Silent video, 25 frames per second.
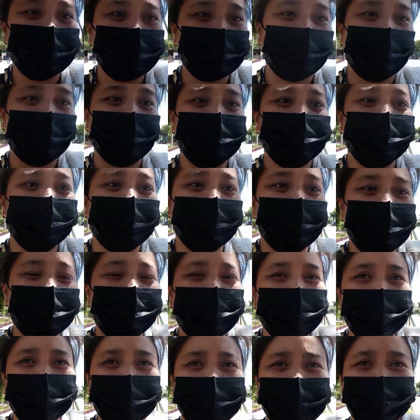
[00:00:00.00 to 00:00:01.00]
yung
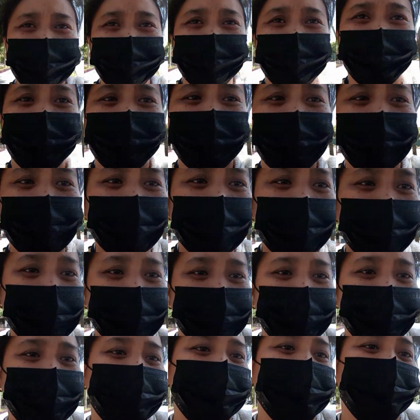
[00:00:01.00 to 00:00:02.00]
aming
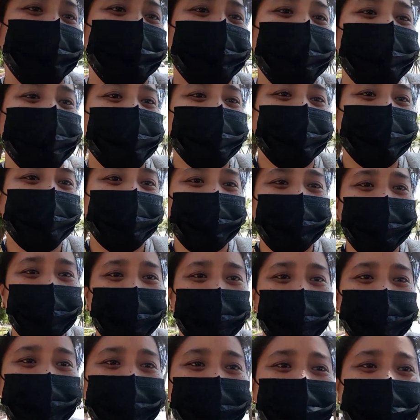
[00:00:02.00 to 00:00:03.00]
card.
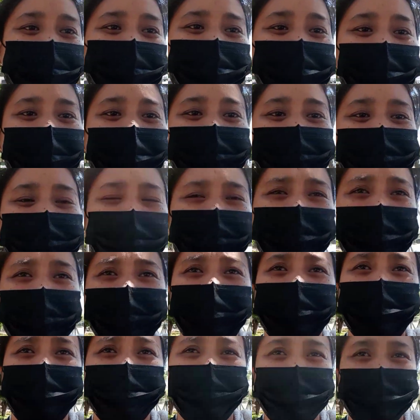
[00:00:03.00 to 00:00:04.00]
Yung aming
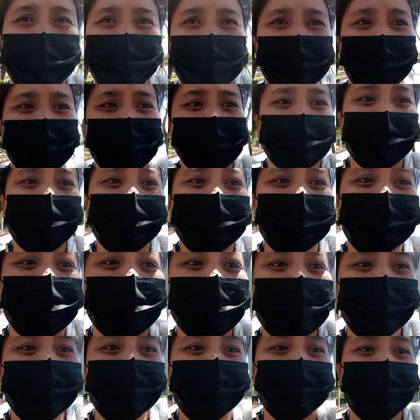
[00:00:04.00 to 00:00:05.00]
lisensya. Kasi
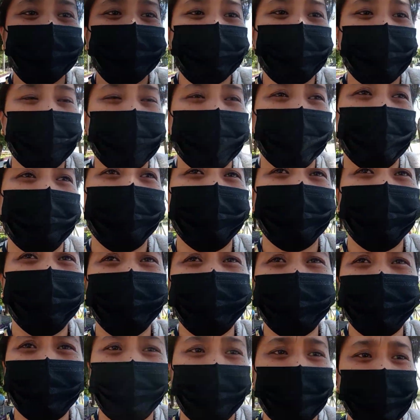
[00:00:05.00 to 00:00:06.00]
schedule pala
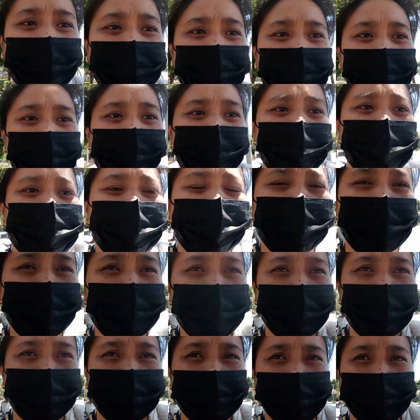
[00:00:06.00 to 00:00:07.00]
ngayon ay
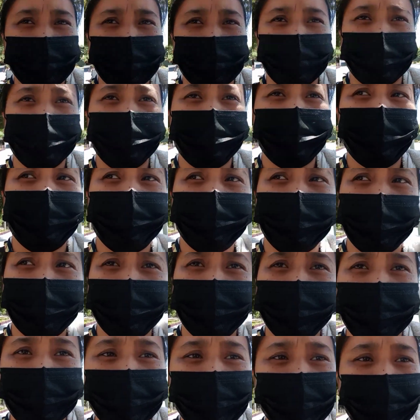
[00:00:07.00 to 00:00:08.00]

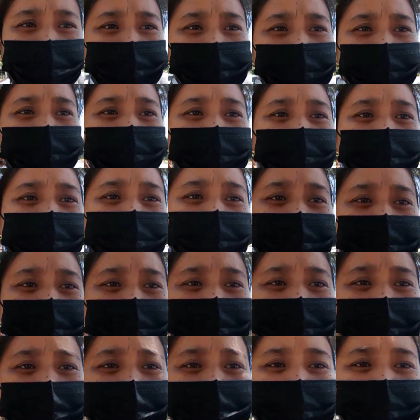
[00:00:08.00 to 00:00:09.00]
30, 15 to 30.
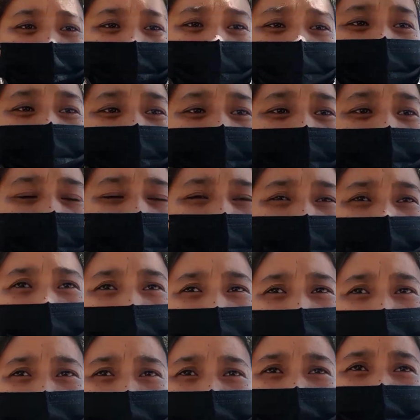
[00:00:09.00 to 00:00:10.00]
Yung lahat
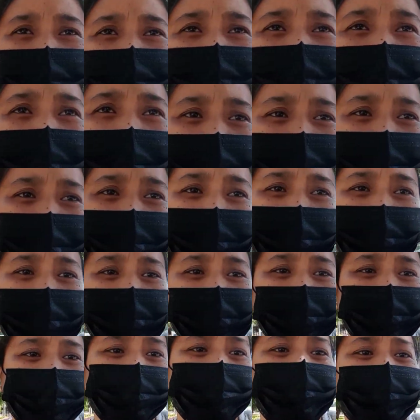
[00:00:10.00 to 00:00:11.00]
ng kumuha
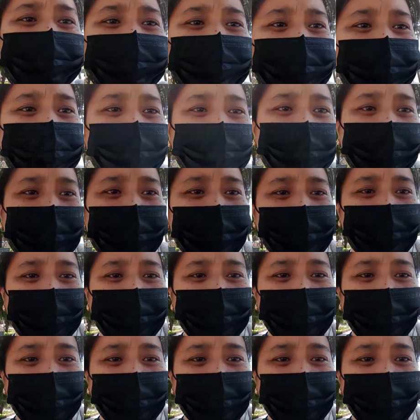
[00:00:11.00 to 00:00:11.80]
ng last year na